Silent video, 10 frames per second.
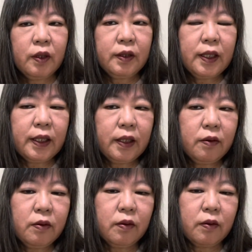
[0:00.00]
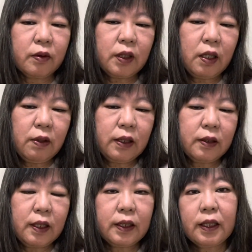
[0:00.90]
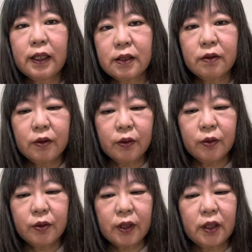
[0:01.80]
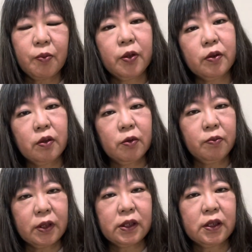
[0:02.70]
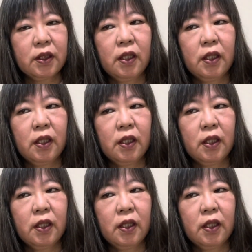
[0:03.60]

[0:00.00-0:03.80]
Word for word: だけど、変わった気がするよという方もいると思います。